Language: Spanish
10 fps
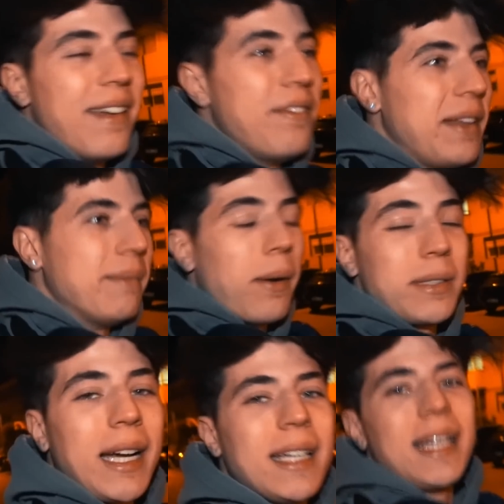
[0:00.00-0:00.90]
en fin,
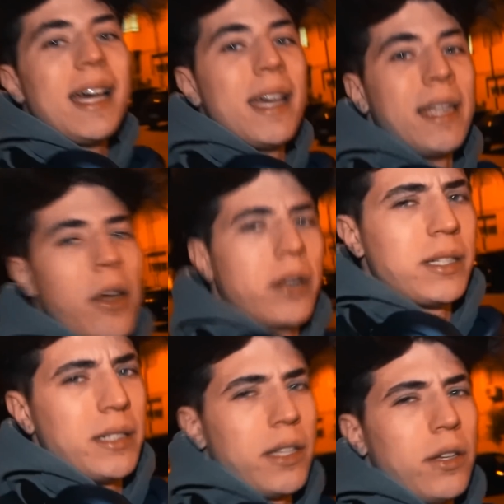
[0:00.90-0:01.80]
vamos a casa y ahora
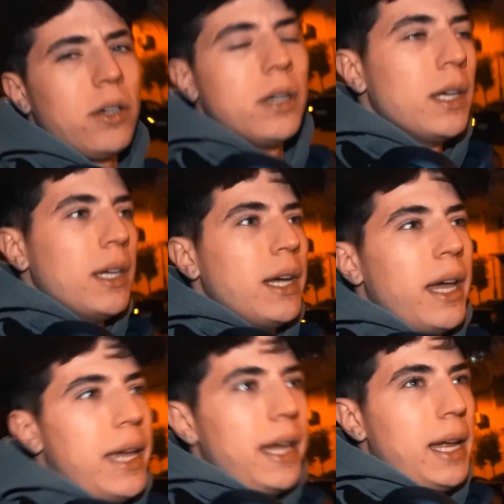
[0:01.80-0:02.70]
os enseño
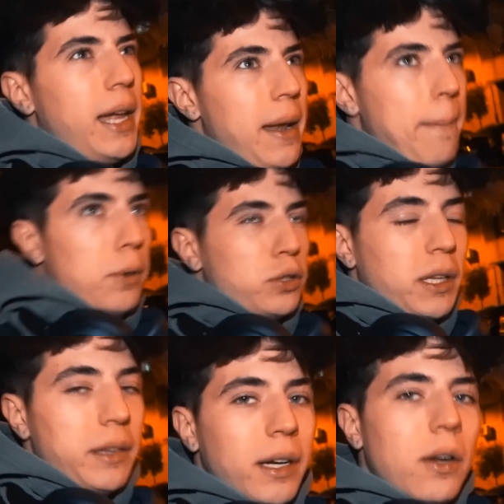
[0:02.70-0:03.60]
eh, el
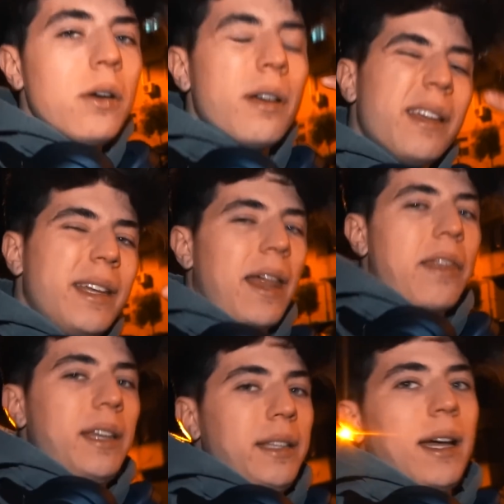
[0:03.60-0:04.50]
post-entreno y la
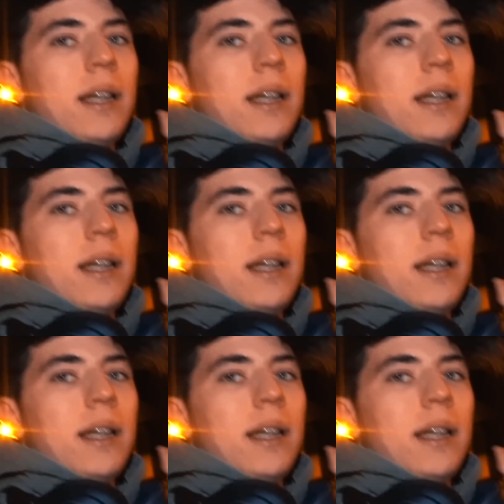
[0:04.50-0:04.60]
cenita.